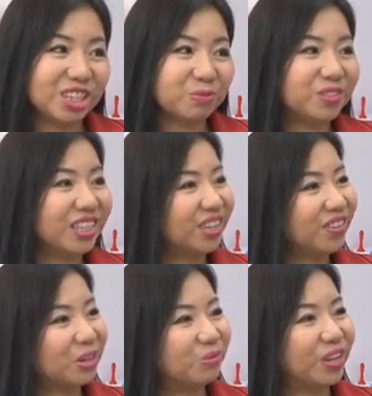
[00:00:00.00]
rong chơi
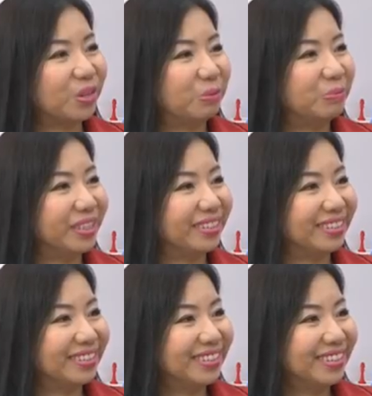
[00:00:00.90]
với công việc của mình
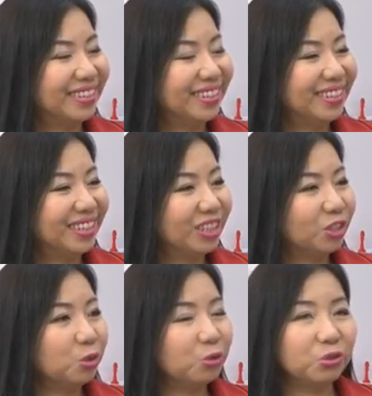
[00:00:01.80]

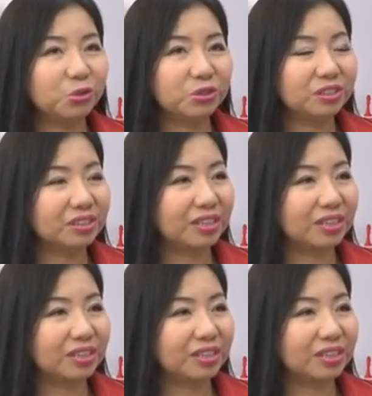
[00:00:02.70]
tôi luôn luôn